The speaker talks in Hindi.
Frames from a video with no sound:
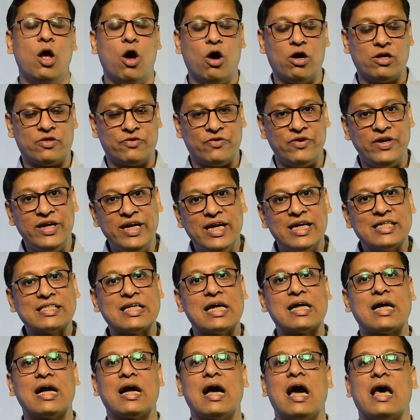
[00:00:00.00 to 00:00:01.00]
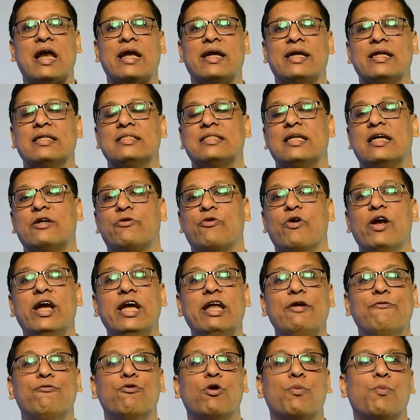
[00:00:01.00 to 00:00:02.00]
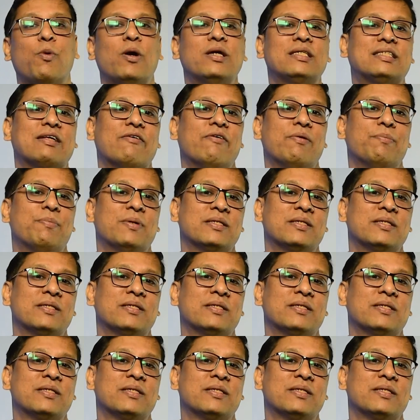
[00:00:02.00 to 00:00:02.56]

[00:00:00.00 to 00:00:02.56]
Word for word: और थ्री ईयर का कगार रिटर्न है 24.7